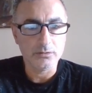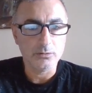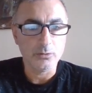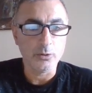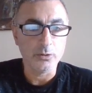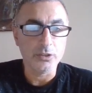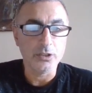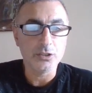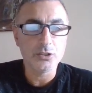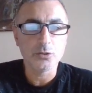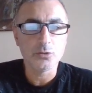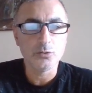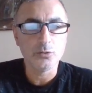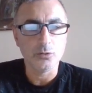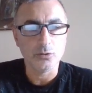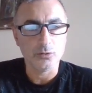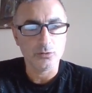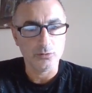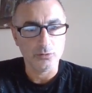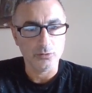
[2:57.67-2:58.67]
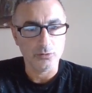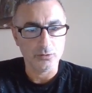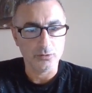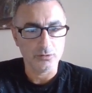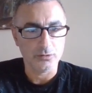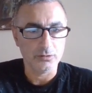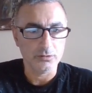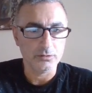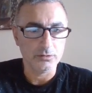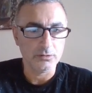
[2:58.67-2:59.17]
öne çıkıyor
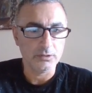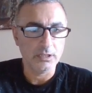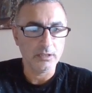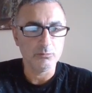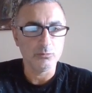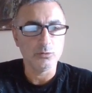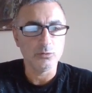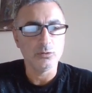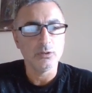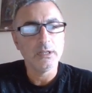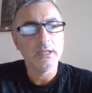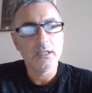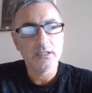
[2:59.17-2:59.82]
diyor. E, hem bu